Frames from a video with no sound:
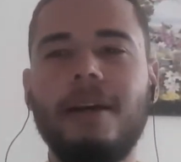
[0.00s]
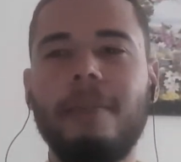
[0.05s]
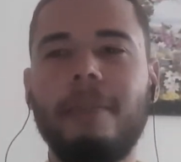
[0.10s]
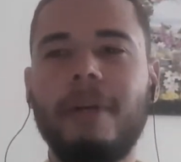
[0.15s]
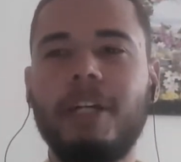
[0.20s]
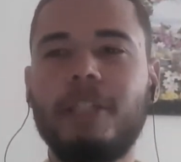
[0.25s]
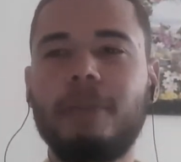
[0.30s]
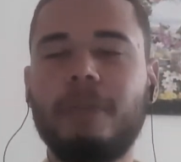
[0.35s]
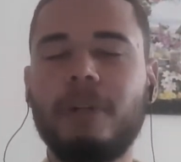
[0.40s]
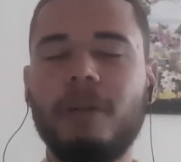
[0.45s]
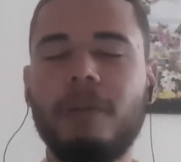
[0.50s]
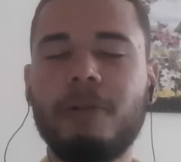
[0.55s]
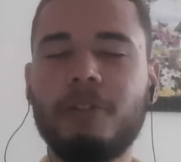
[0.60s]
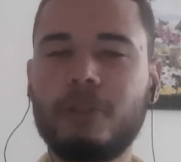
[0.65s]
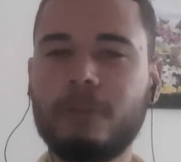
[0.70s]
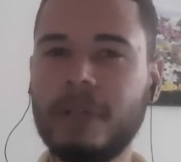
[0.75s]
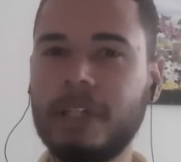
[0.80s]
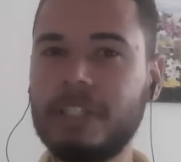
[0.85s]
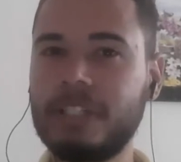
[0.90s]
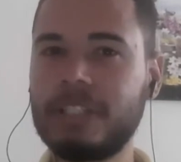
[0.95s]
mas pelo menos
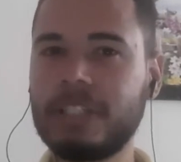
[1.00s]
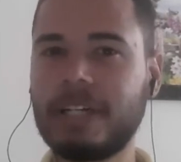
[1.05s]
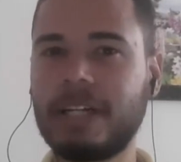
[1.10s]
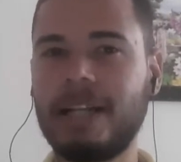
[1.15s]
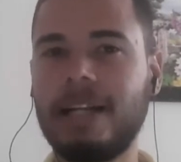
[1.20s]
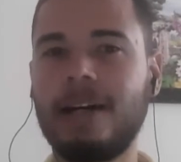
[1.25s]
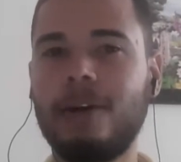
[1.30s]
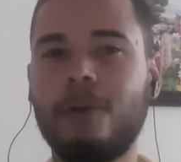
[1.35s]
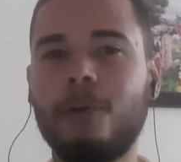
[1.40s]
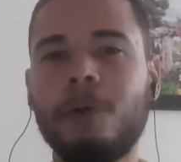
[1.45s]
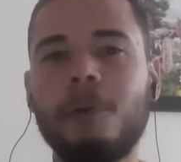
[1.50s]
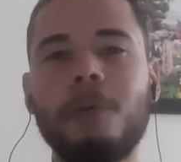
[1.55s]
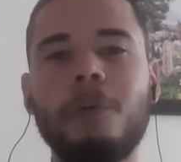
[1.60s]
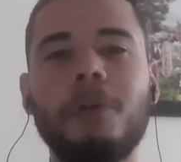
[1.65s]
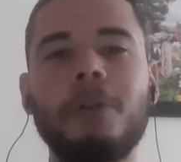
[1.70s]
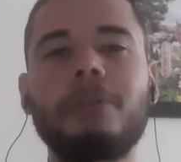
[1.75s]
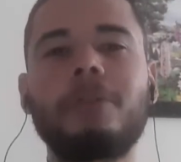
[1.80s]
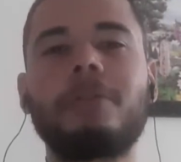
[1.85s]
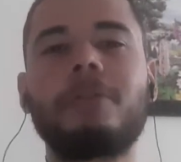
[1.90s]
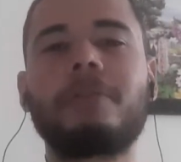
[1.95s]
mesclar um ou
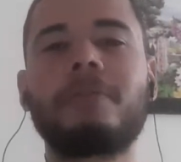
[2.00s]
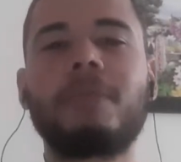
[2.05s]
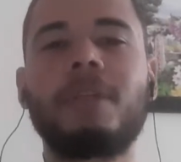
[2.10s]
outro,